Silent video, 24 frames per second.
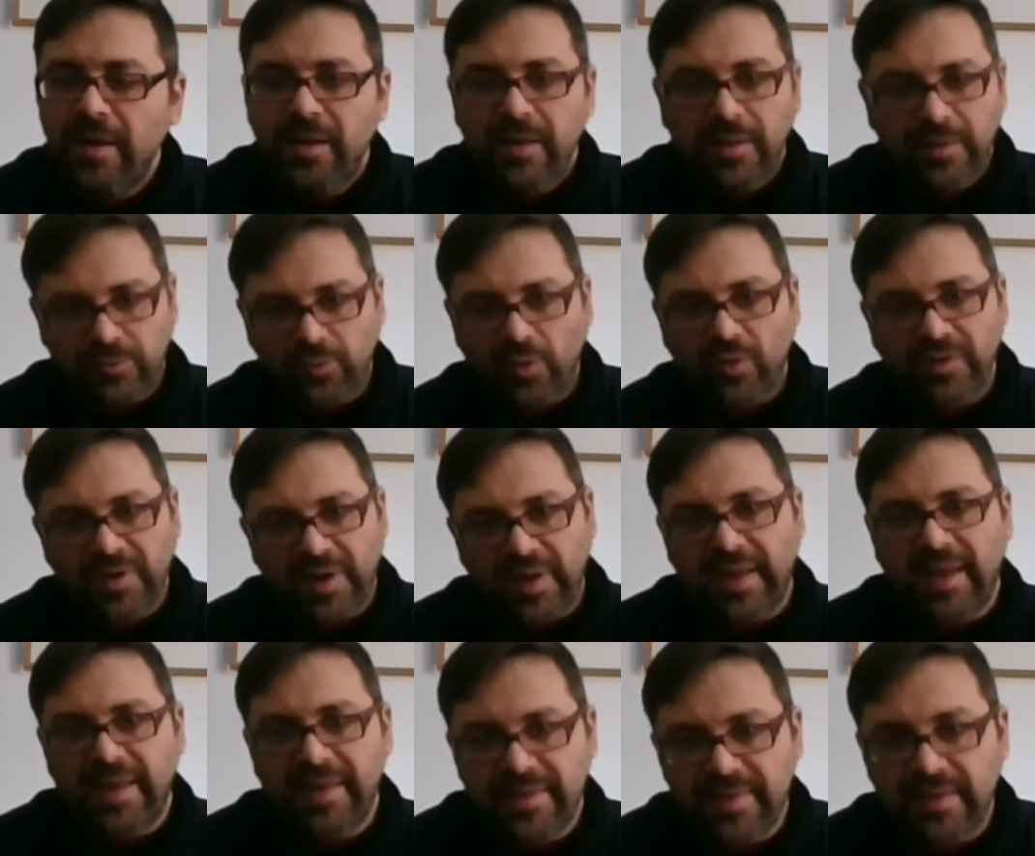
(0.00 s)
entonces hay
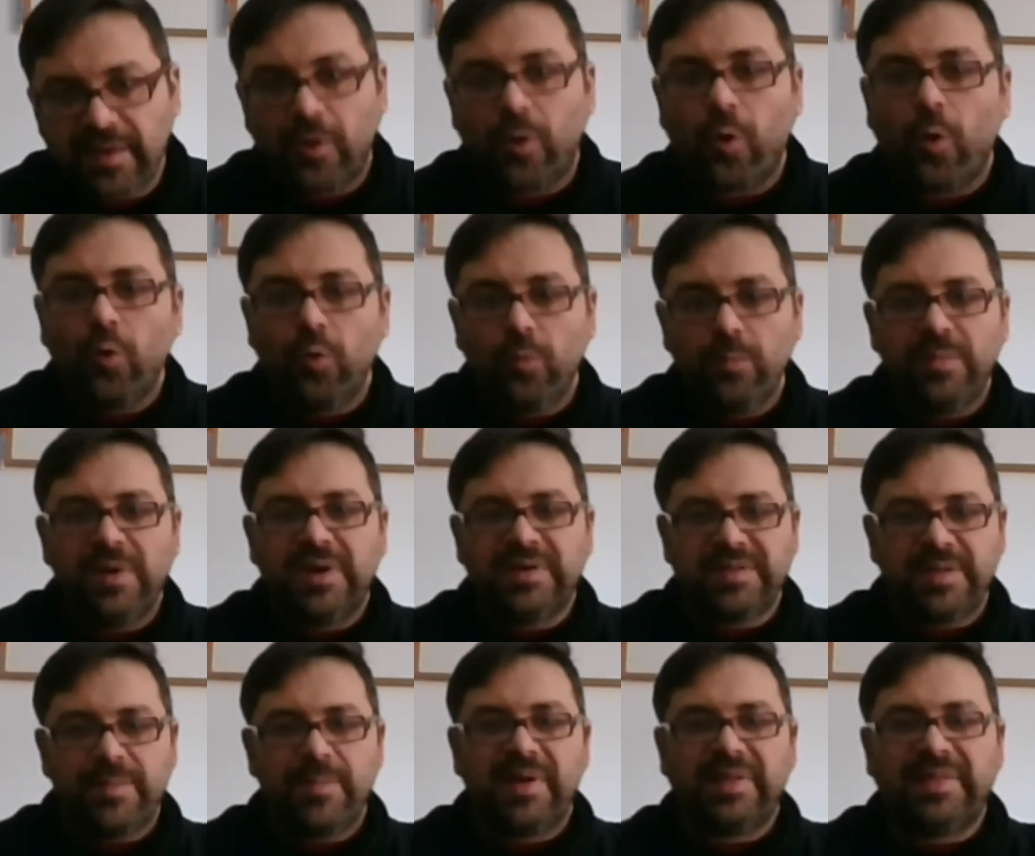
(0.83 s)
que añadir
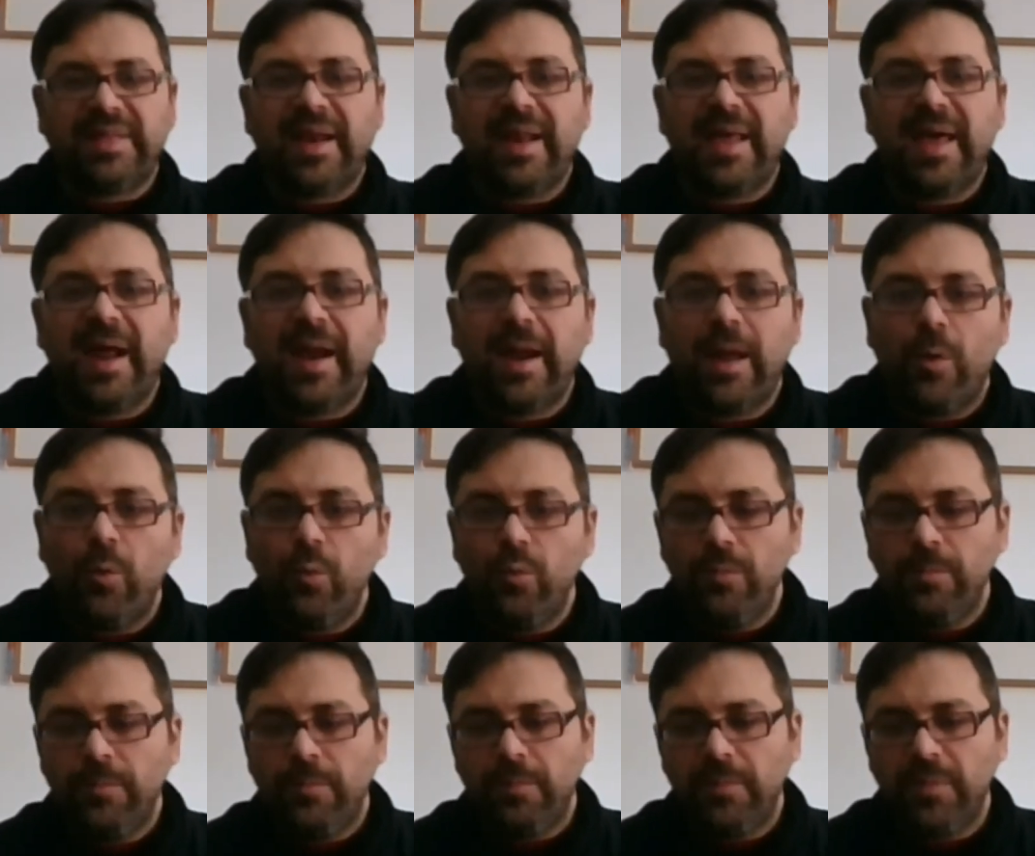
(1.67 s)
columnas de material
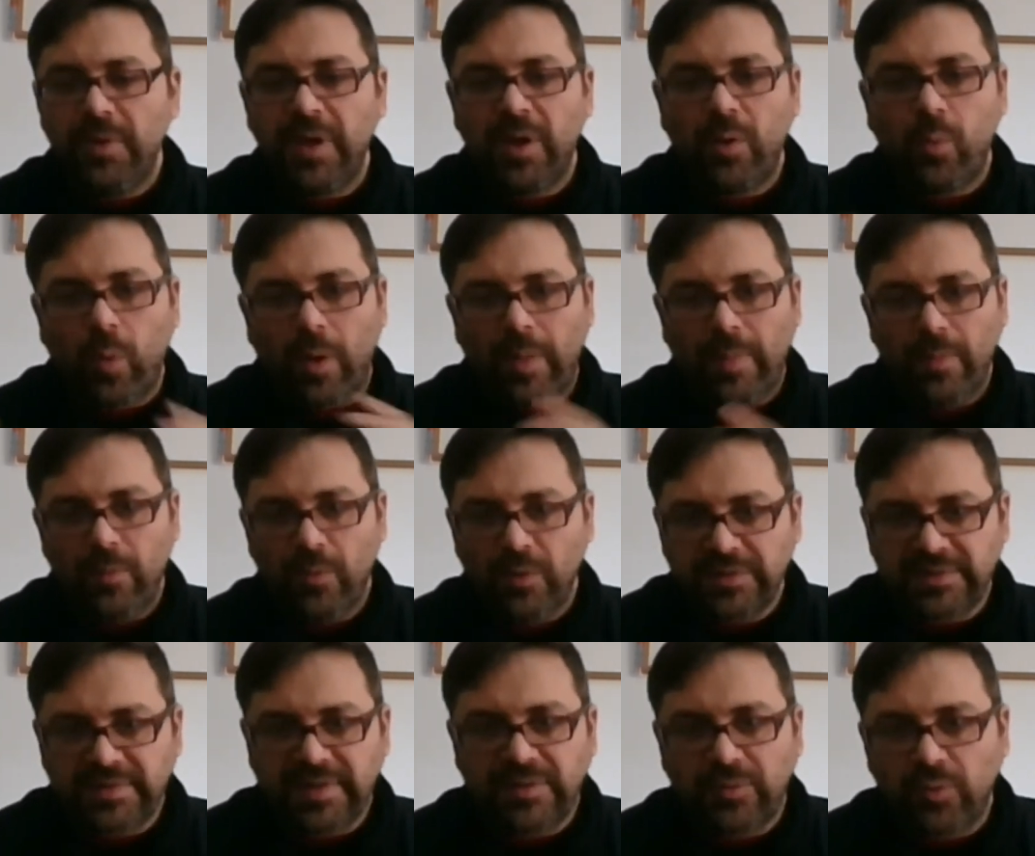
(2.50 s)
aún y cuando
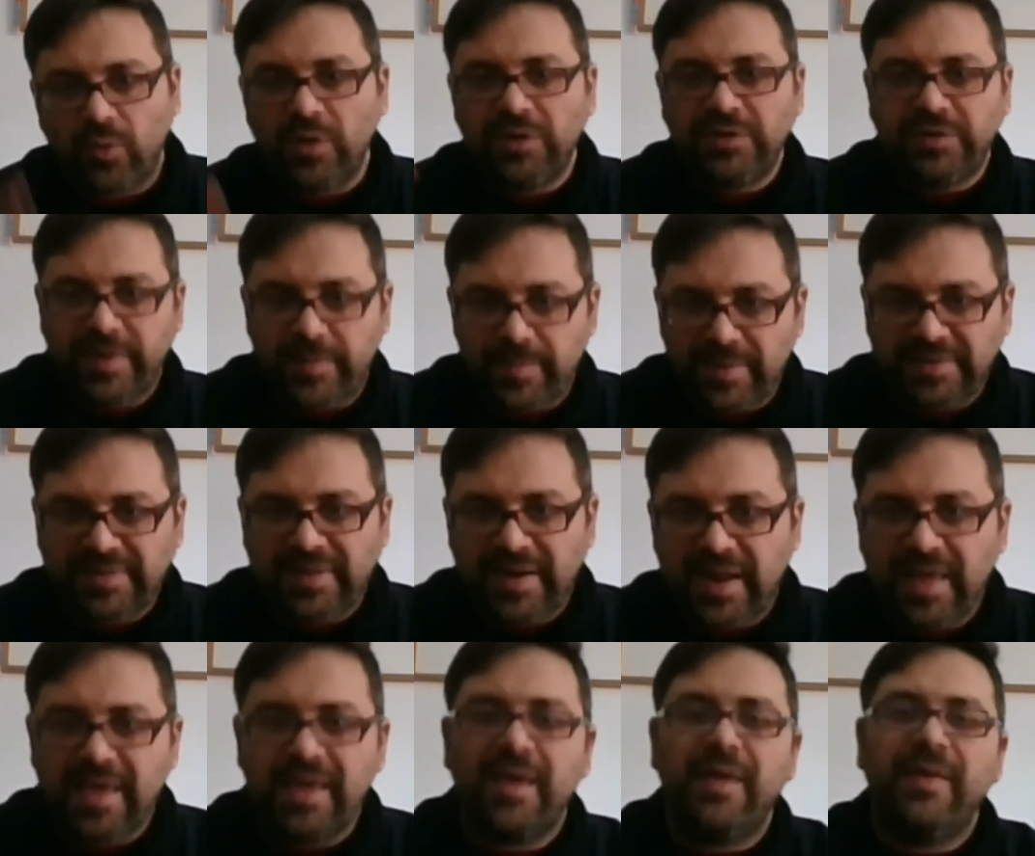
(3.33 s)
esté todo ese
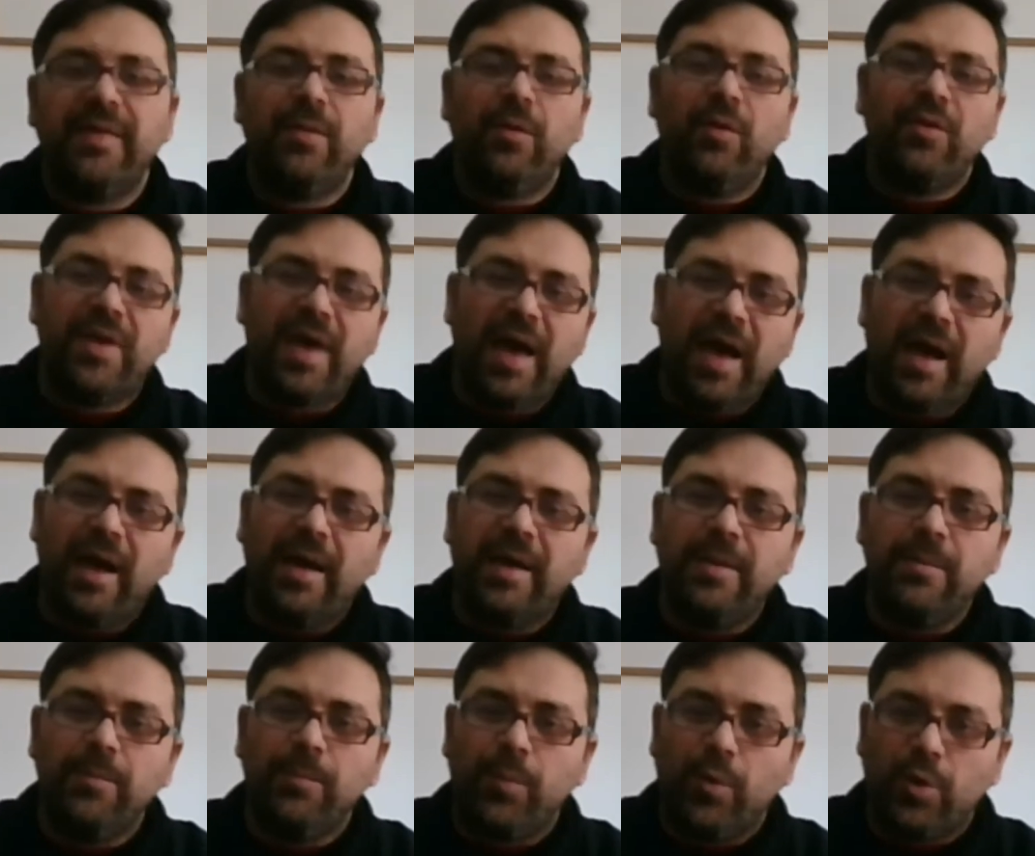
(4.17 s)
material añadido ya
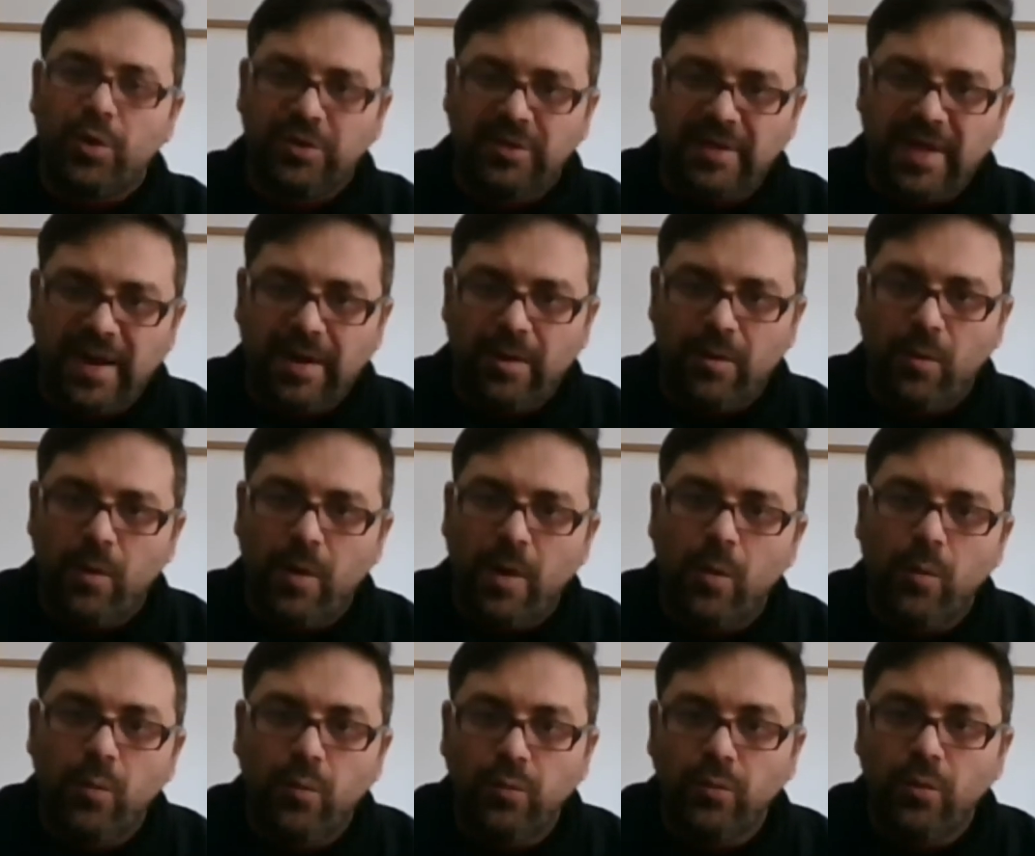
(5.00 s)
importarlo
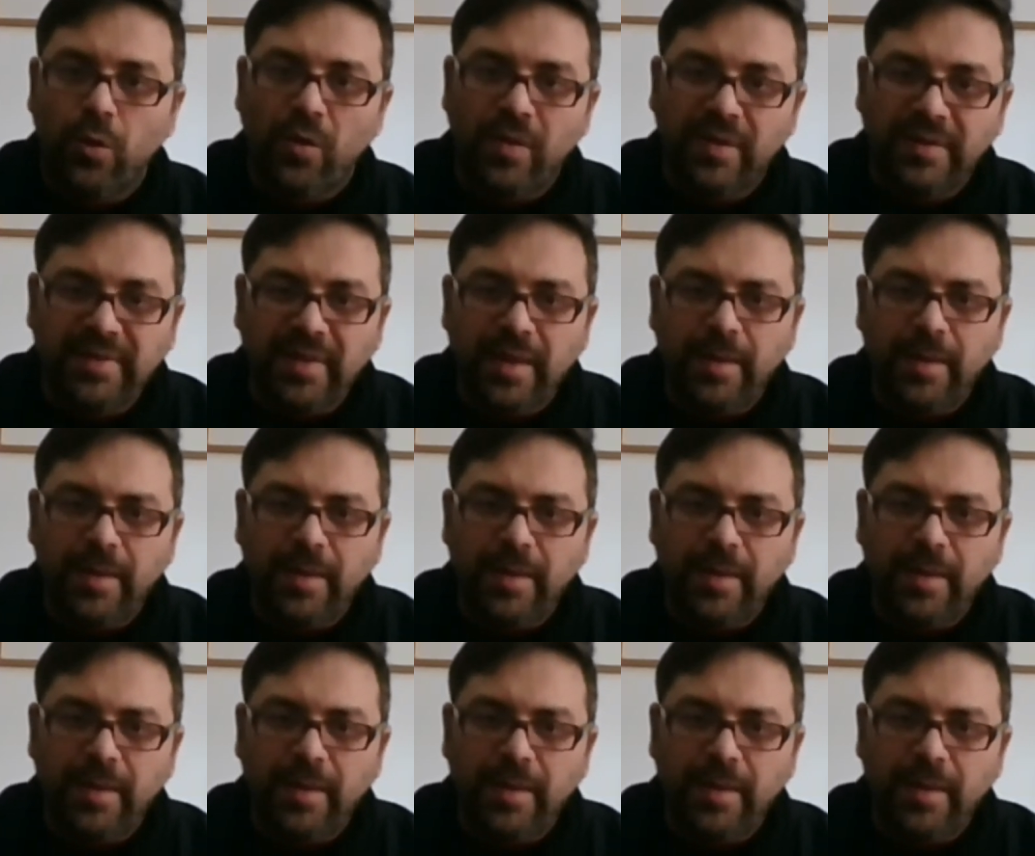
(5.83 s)
a un ODT